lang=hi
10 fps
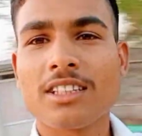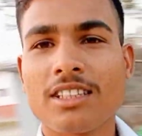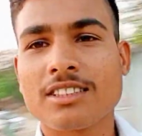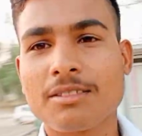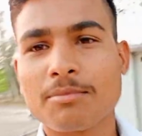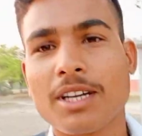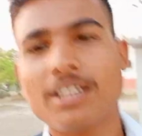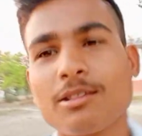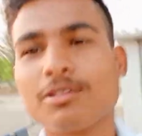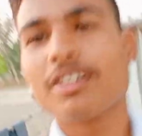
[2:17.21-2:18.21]
इस मड़ई के
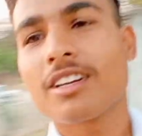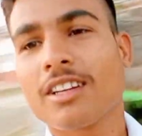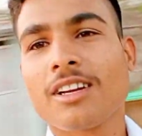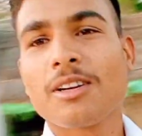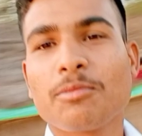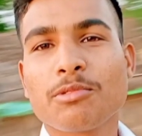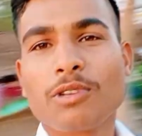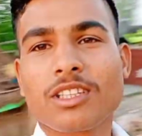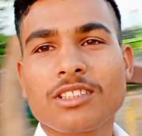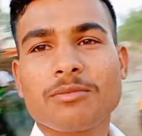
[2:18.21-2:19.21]
उधर पूरा
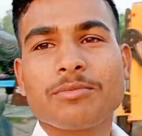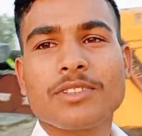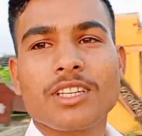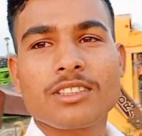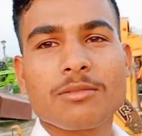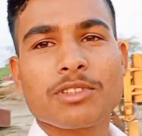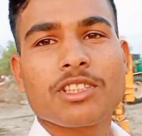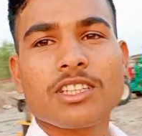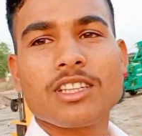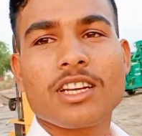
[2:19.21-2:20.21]
एकदम यहाँ सब मशीनें
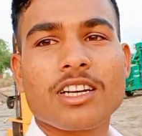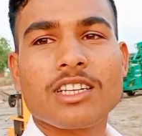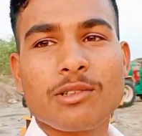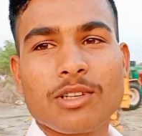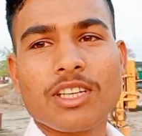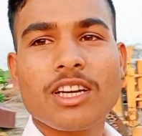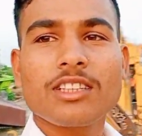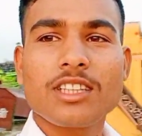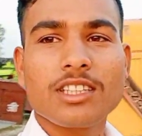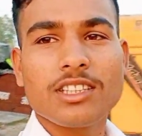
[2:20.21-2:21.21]
इधर खड़ी हो गई ना यहाँ
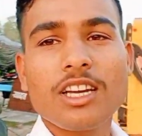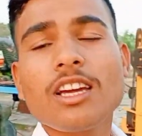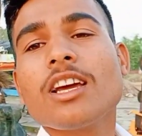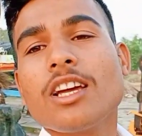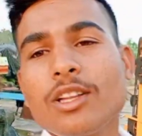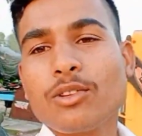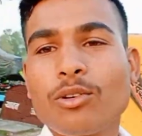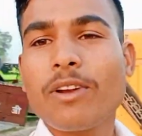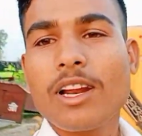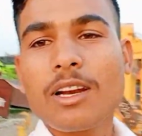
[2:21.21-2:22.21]
शादी है तो
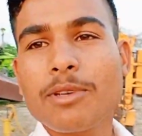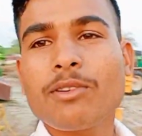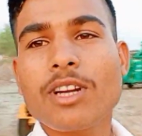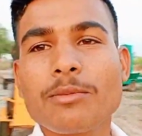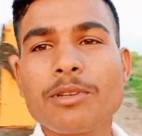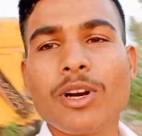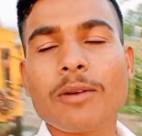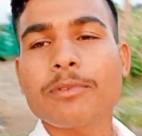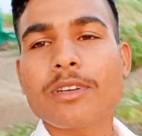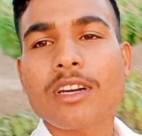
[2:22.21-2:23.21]
फिलहाल अभी ना अभी वहाँ
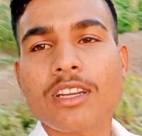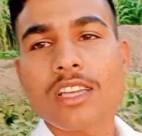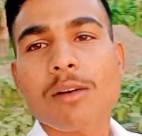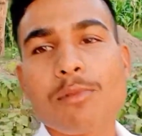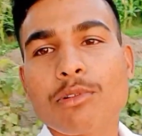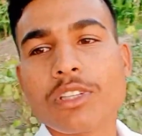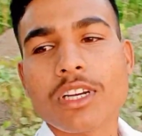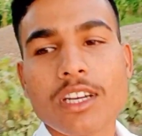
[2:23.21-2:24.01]
का नज़ारा आप लोग को दिखाते